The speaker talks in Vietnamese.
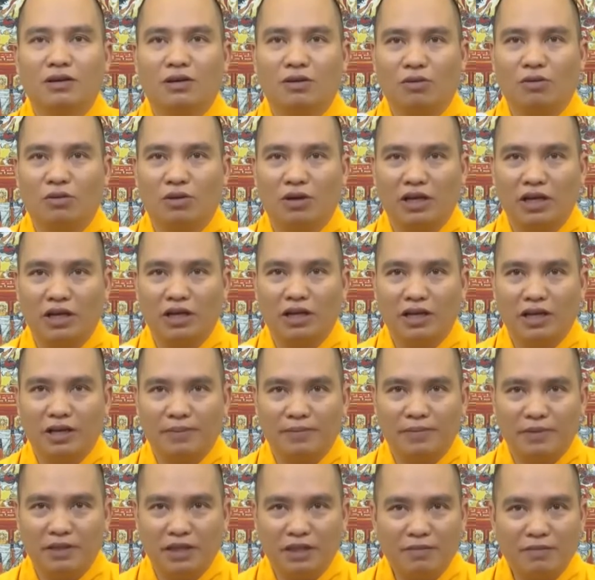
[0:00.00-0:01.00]
của cái
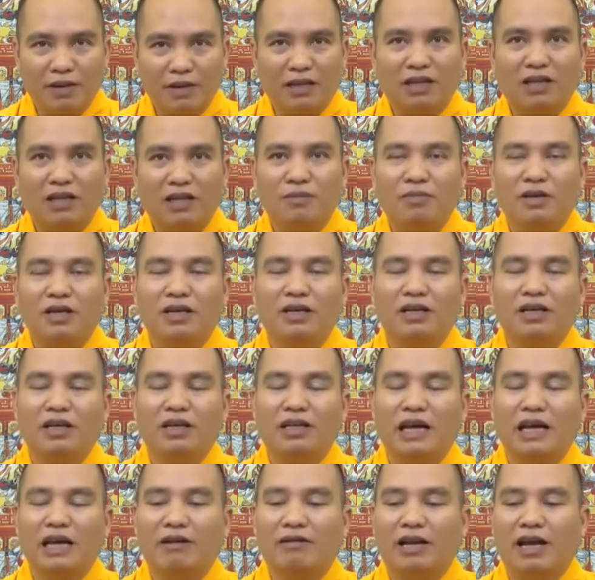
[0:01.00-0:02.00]
nghiệp chính bản thân mình
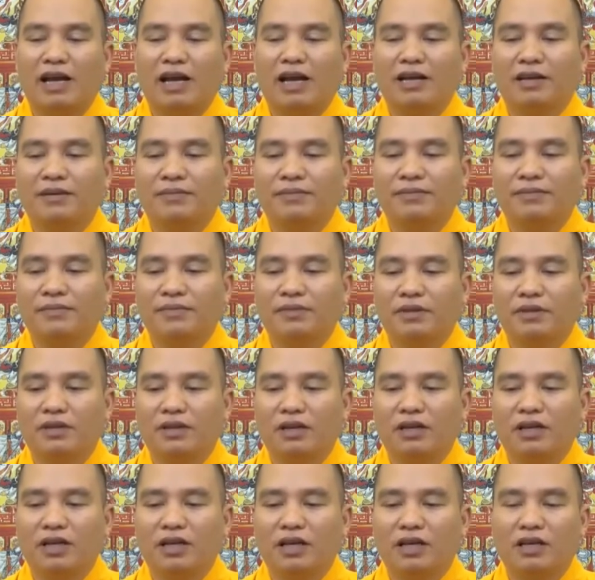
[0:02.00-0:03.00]
gây tạo ra
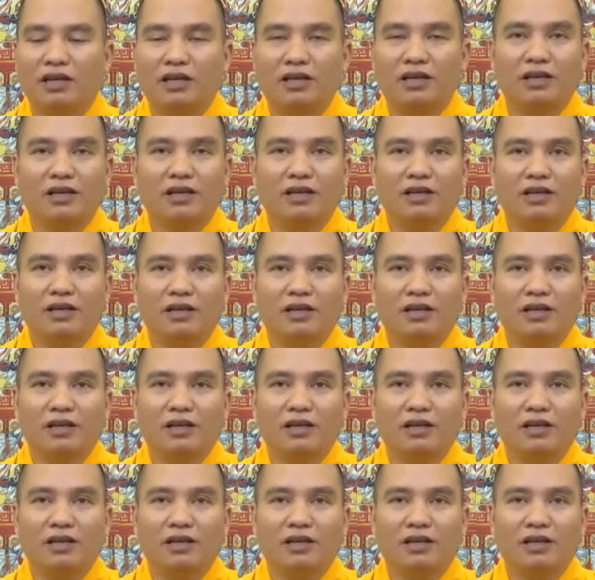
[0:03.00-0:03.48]
cho nên á, à,